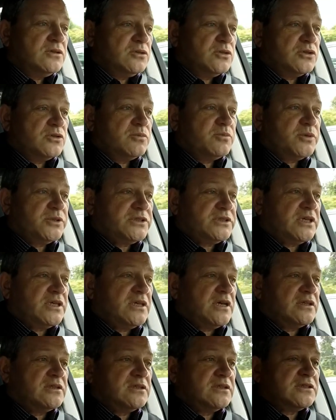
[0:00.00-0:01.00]
уже
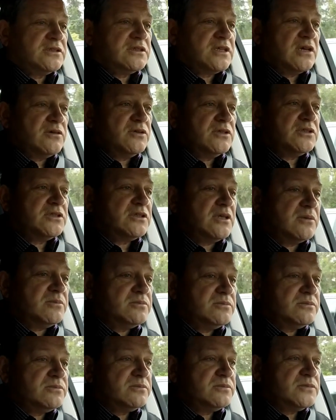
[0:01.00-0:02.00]
постоянно ставят
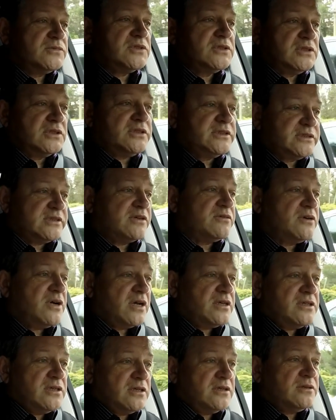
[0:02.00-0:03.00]
там на
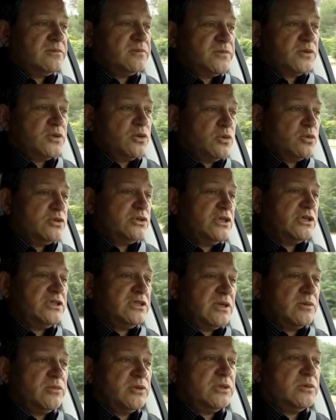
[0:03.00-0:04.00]
голосование, но у
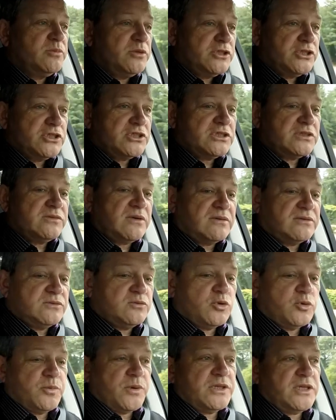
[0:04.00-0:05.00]
них не было большинства в
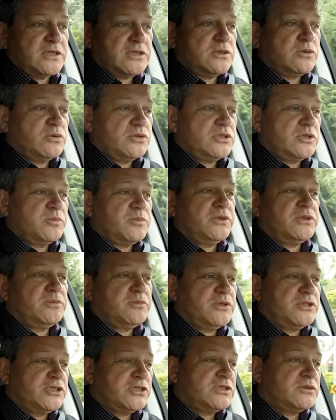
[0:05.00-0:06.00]
двух палатах, у них было
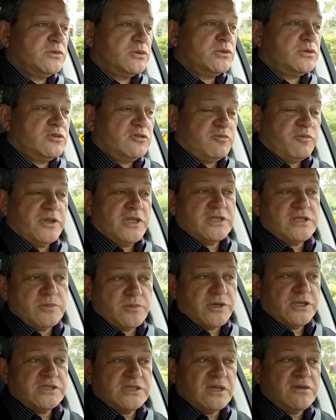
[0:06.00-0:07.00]
большинство только в
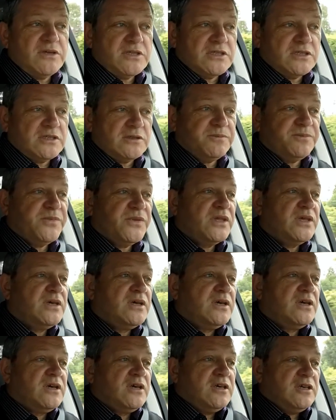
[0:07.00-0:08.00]
палате представителей
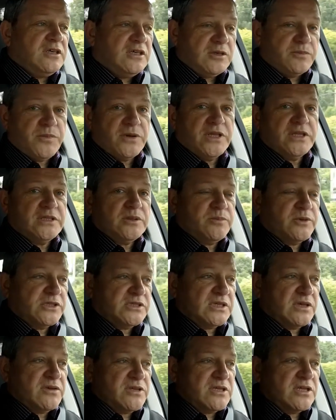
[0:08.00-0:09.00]
и Палата
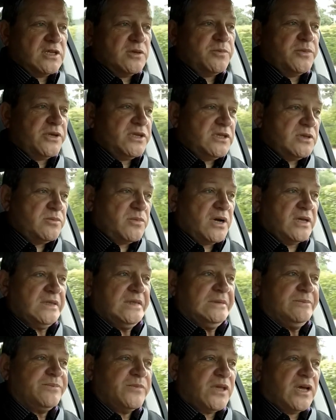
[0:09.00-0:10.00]
представителей
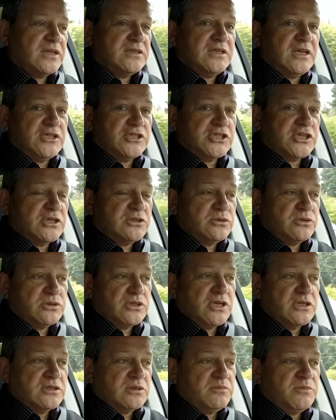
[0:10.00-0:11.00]
принимала, а дальше оно
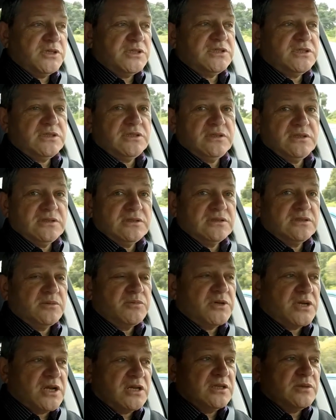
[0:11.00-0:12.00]
на этом месте
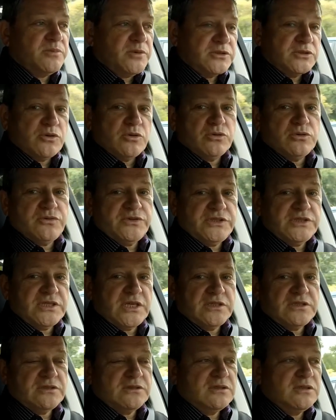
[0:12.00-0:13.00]
замирало, поскольку в
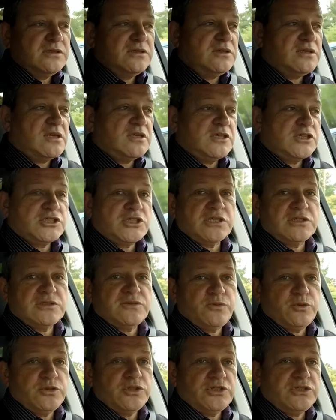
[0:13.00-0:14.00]
Сенате никаких
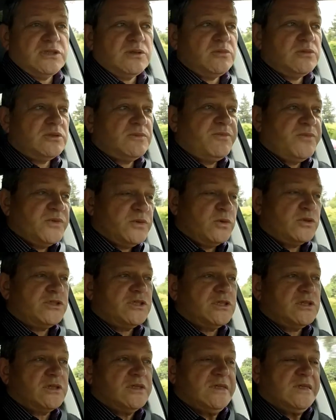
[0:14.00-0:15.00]
шансов у них не было. То
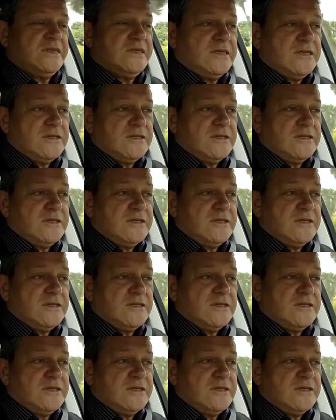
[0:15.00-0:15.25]
есть это